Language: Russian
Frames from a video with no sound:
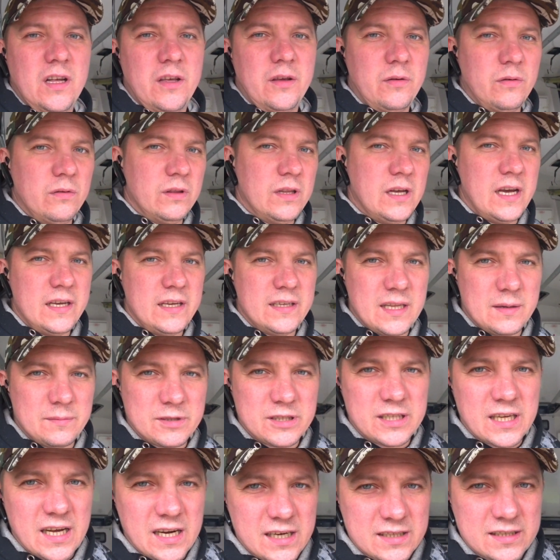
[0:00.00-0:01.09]
Hyundai, там,
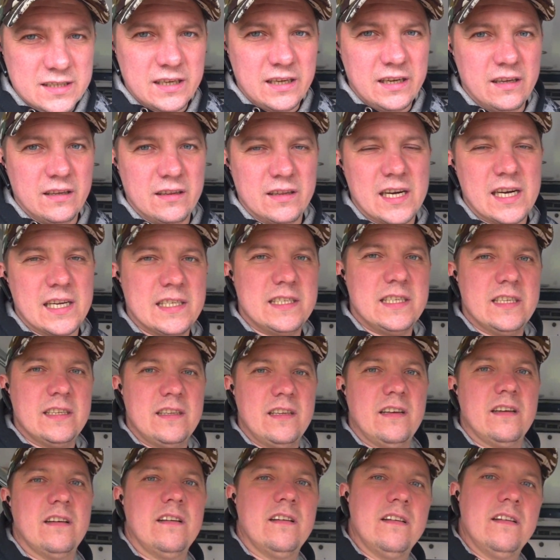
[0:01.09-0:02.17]
Starex и
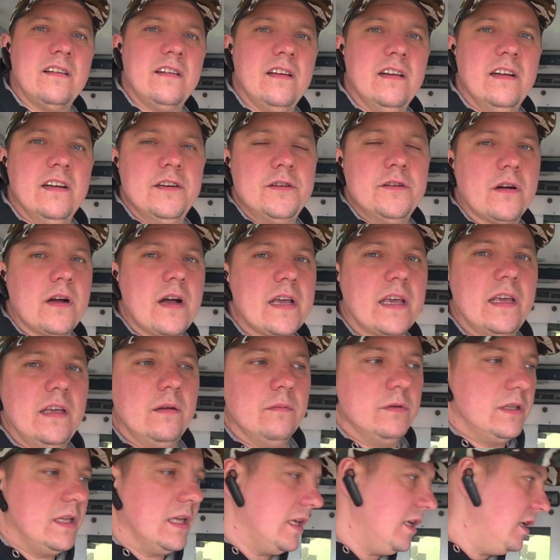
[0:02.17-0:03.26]
транзиты, или еще
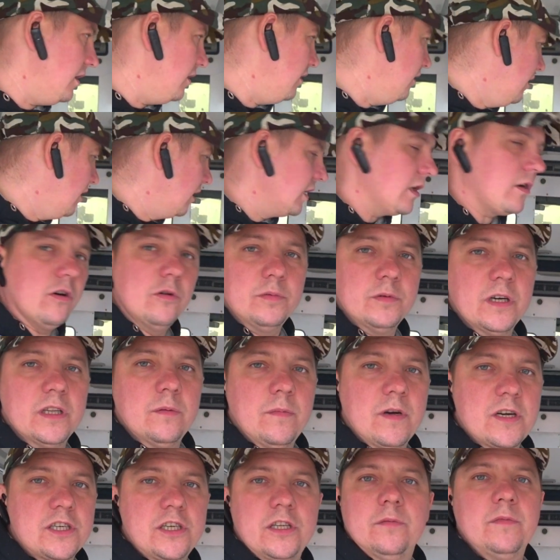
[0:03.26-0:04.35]
какие-нибудь такие, такого плана
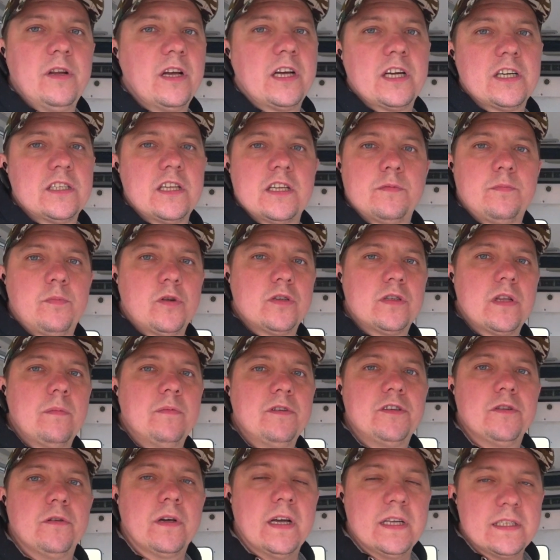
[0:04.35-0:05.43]
машины. Мне кажется, даже просто
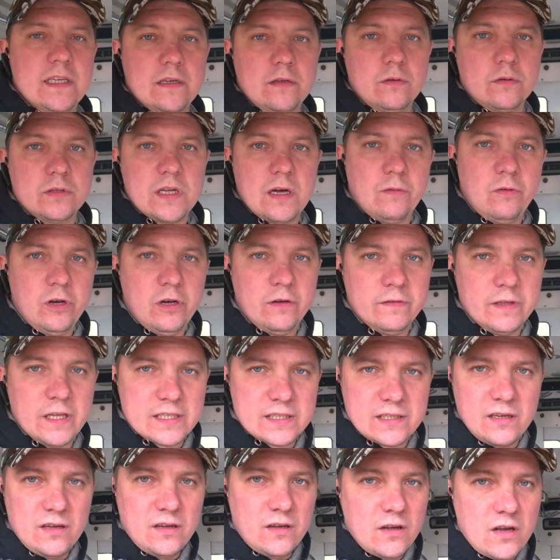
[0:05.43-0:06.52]
обычную газель грузовую или
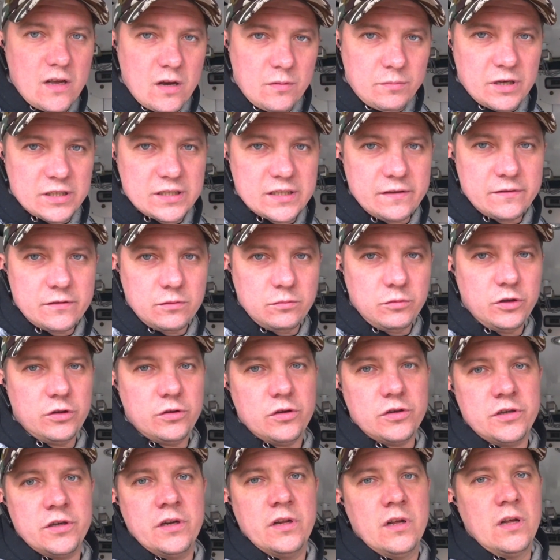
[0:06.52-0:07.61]
Next поставить все будет
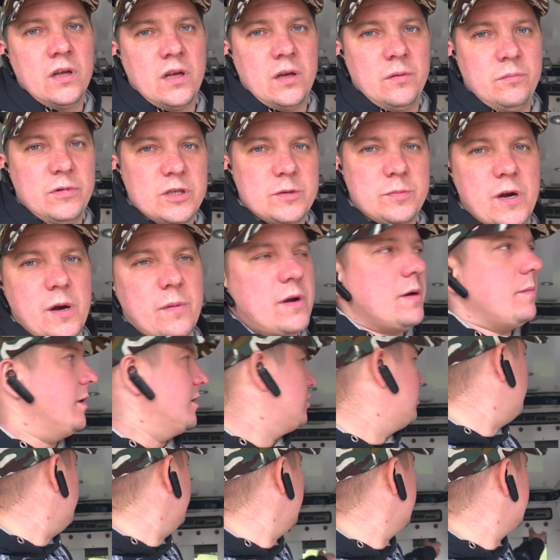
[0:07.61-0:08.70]
тоже без проблем, особенно